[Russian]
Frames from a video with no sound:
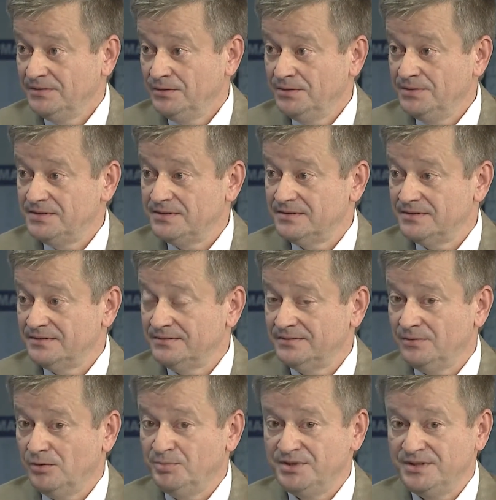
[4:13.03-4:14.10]
То есть э,
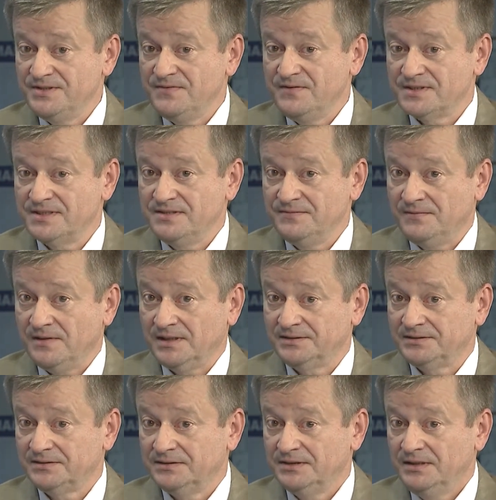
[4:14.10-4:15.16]
общеизвестный факт